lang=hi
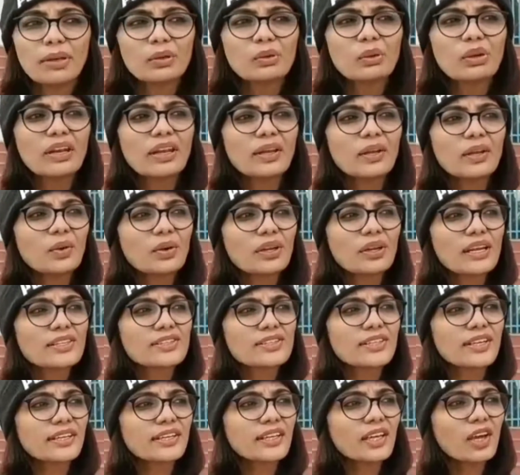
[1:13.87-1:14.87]
बिल्कुल नहीं होना
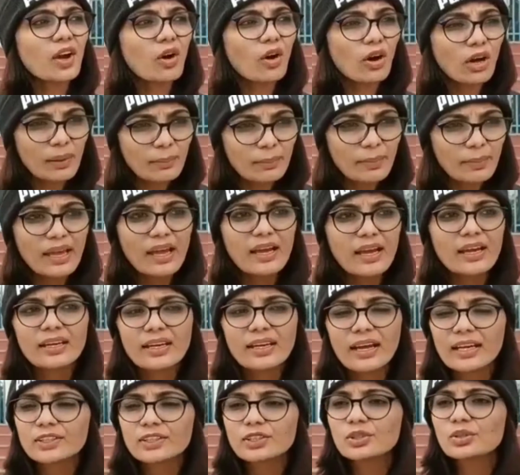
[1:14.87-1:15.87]
चाहिए और मैं अगर
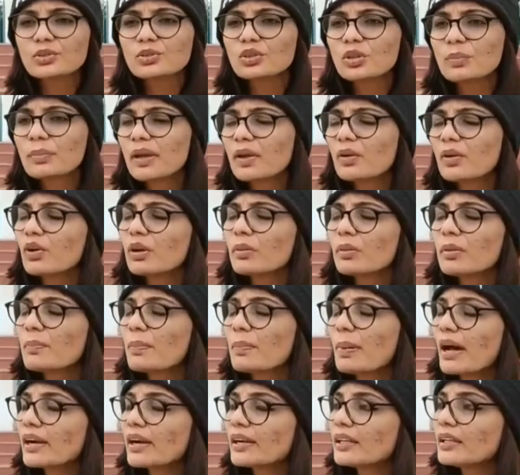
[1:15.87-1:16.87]
गाती हूँ तो मैं कोई भी
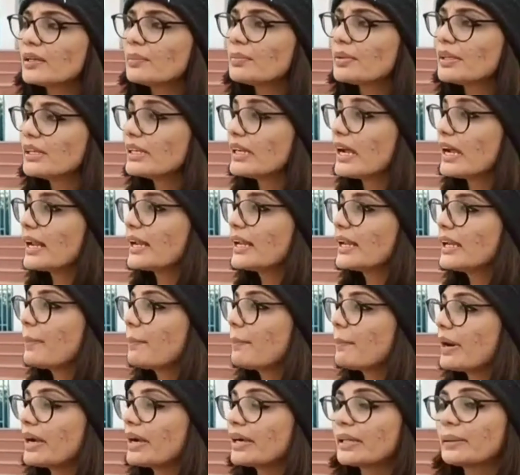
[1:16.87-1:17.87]
पार्टी गिराने या
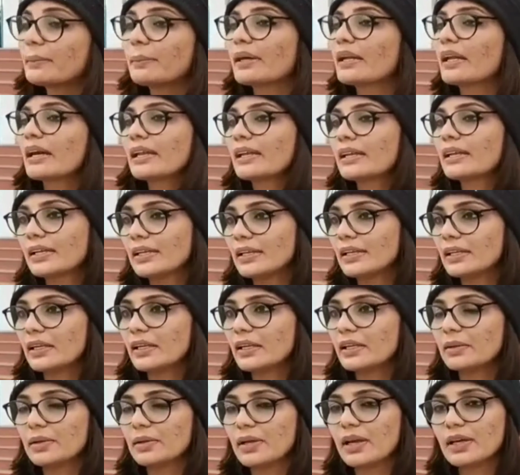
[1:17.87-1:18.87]
पार्टी बनाने के लिए
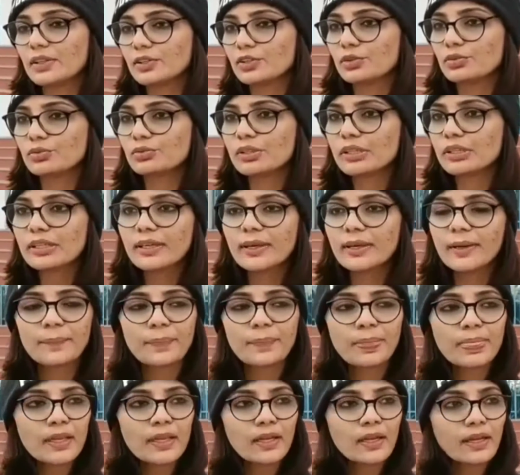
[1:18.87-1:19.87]
नहीं गाती हूँ ठीक है
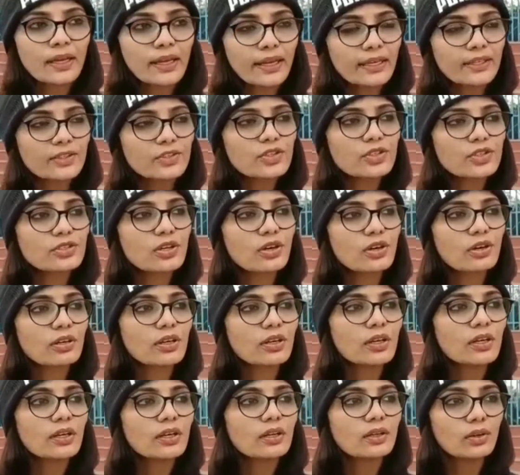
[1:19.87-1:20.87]
एक चीज़ और
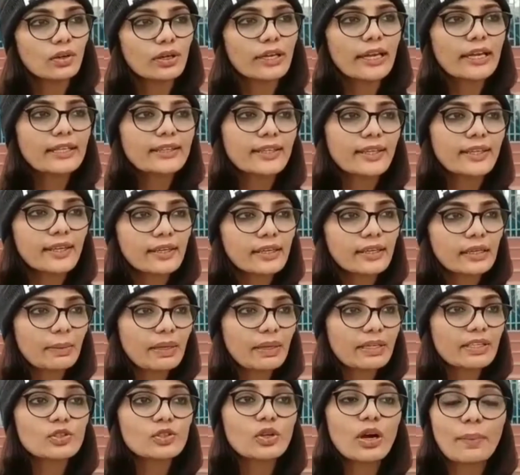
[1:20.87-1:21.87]
लोग कहते हैं कि
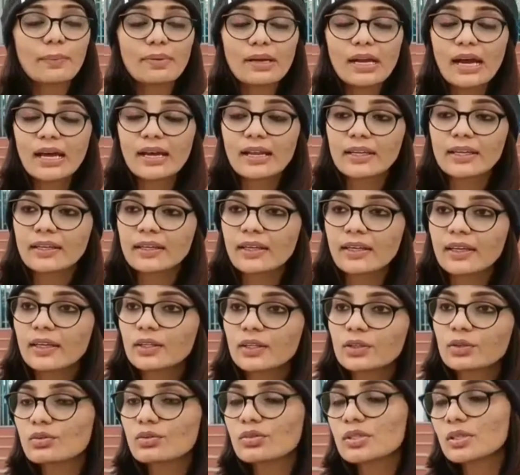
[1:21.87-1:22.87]
भाई जो आप गा रही हैं
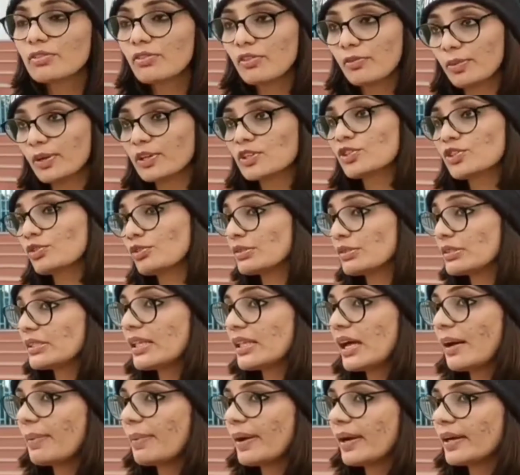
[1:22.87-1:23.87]
तो उसे विपक्ष को
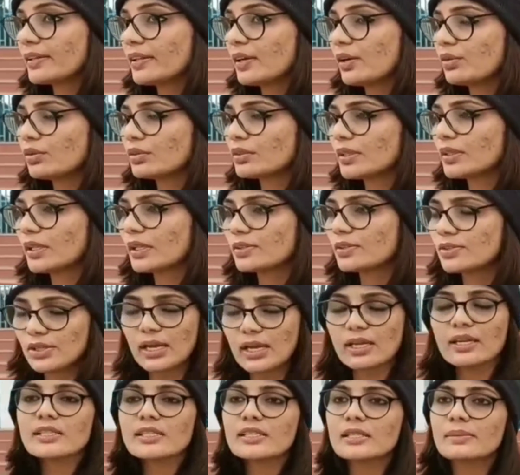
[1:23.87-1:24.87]
सीधा फायदा होता है
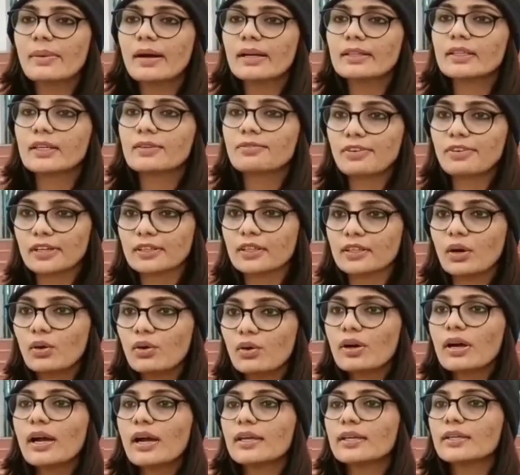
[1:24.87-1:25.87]
जाहिर सी बात है फायदा
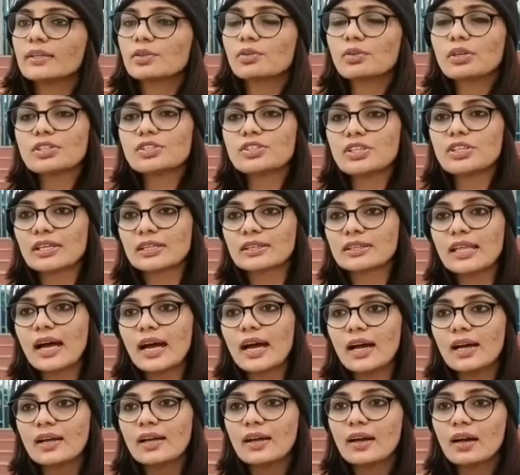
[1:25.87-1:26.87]
होगा ही क्योंकि
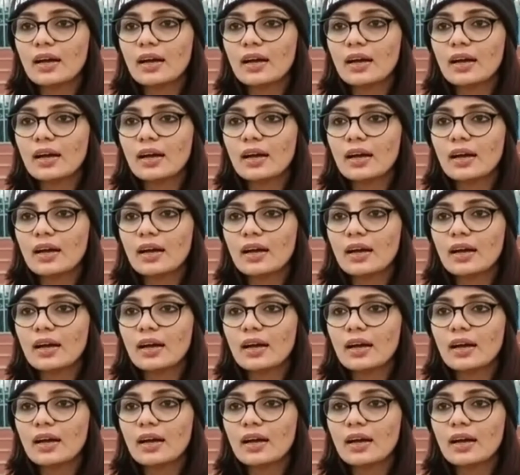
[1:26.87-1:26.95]
जनता